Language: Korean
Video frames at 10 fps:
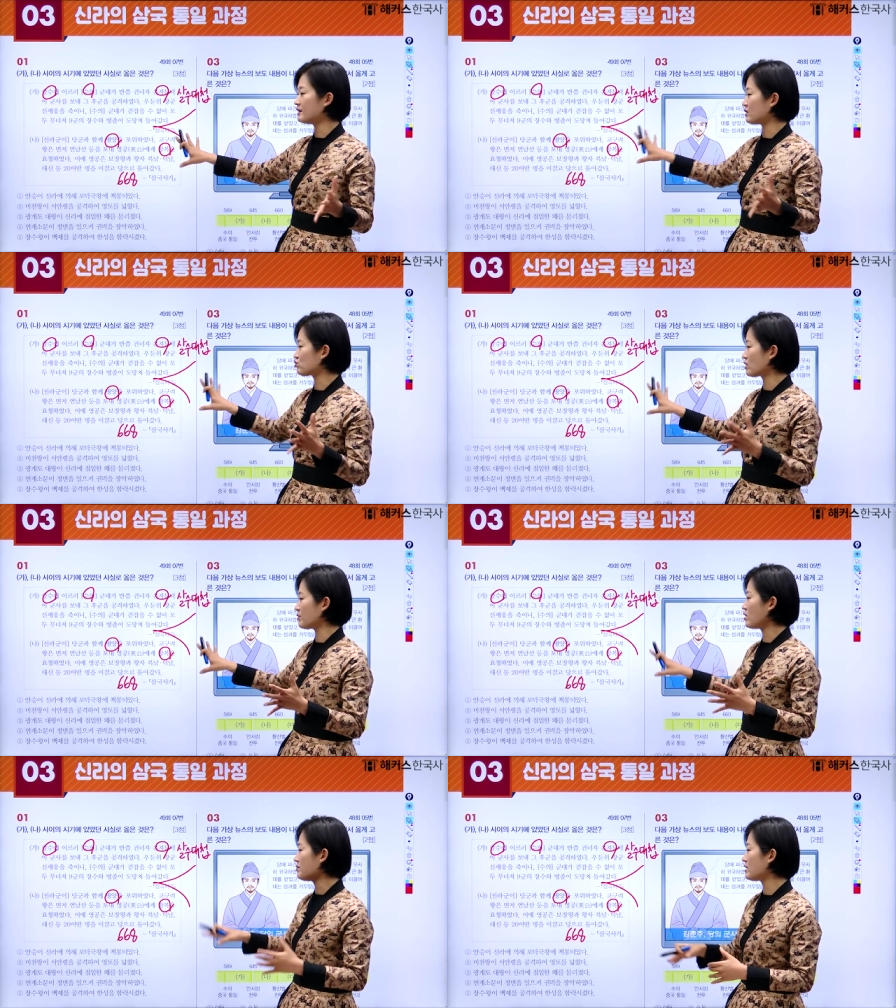나중에
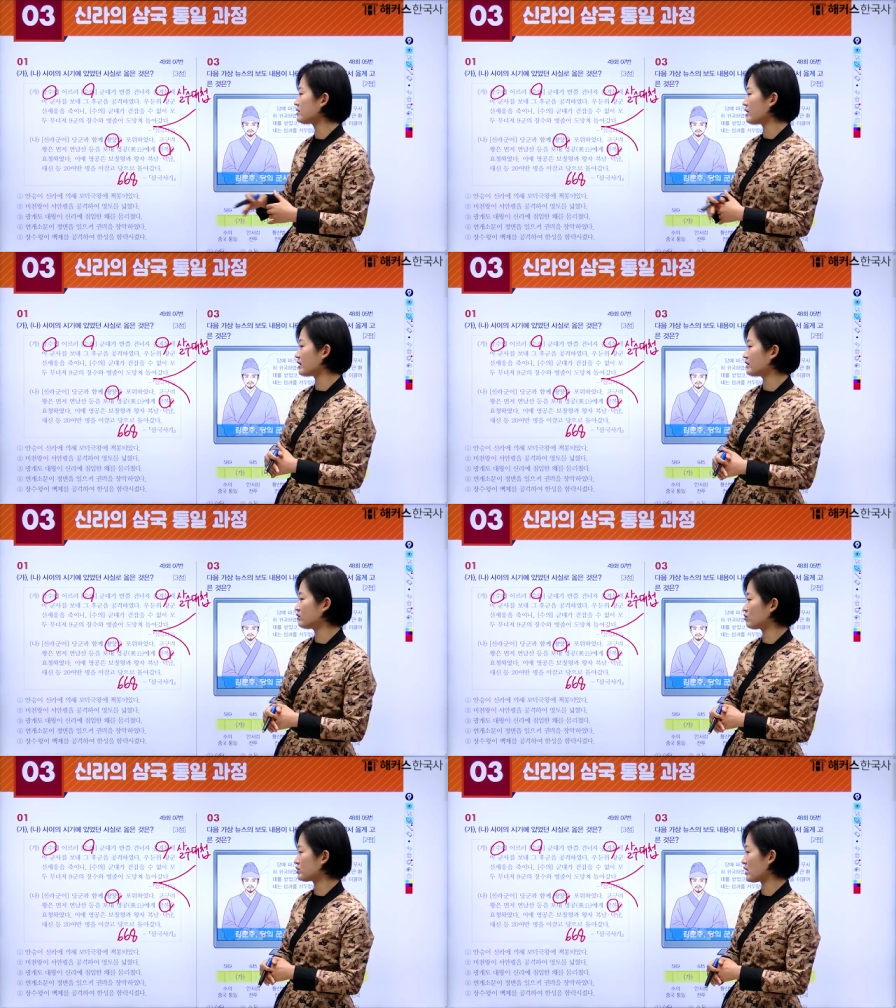멸망을 하게
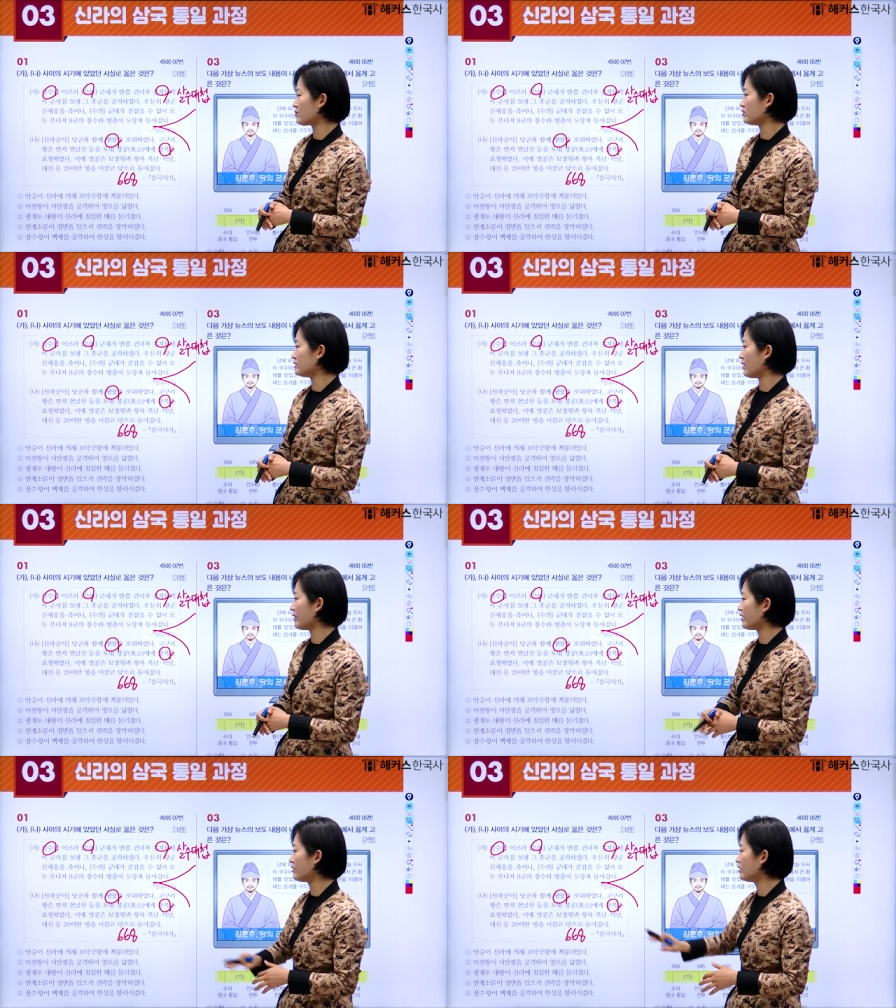되는 요 장면이
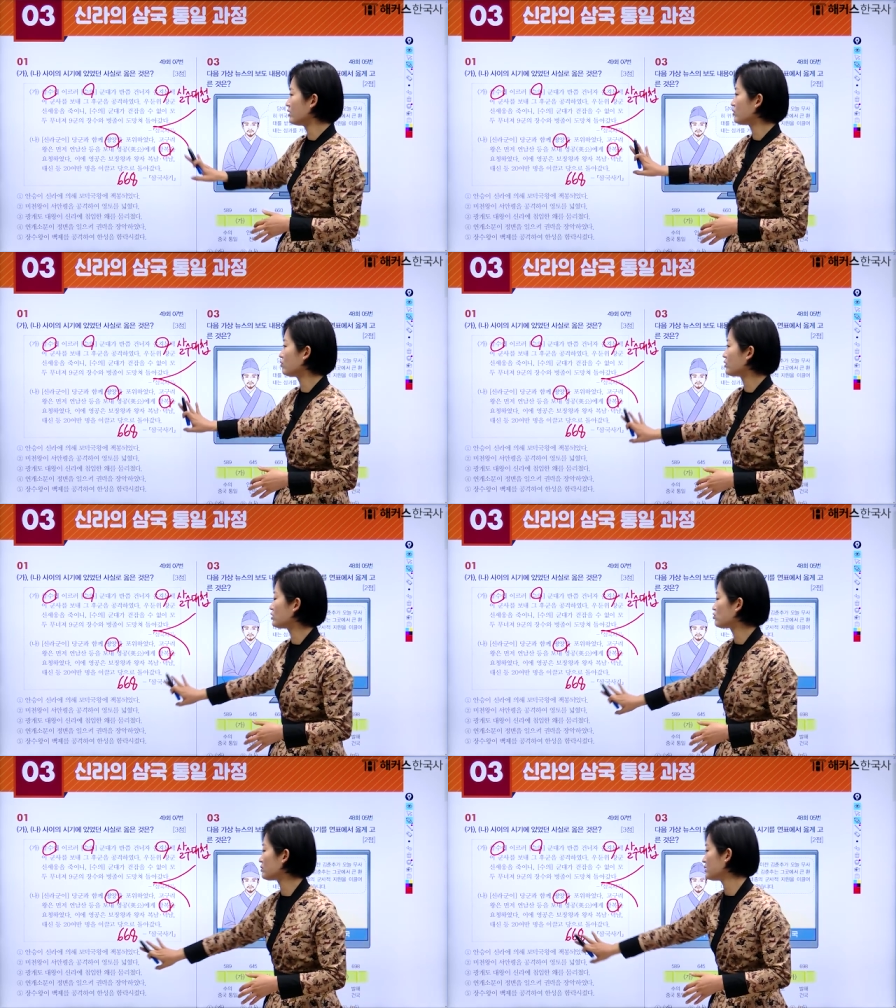나와요. 요게
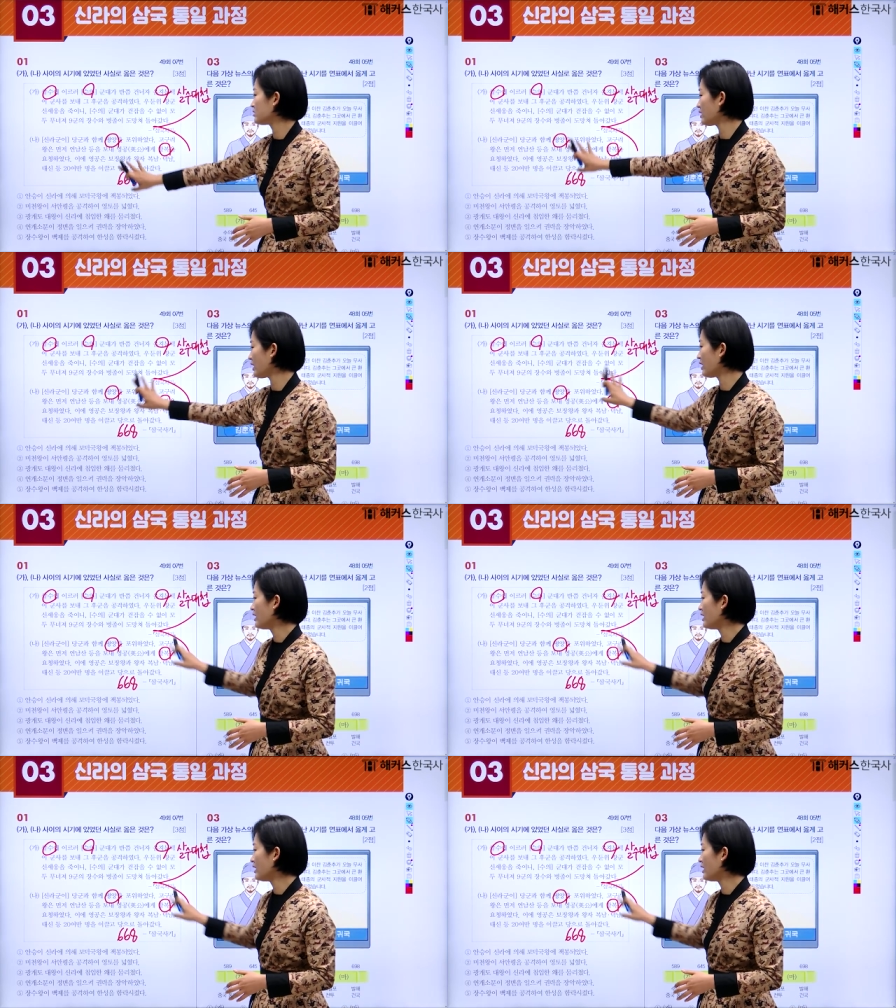좀 있는데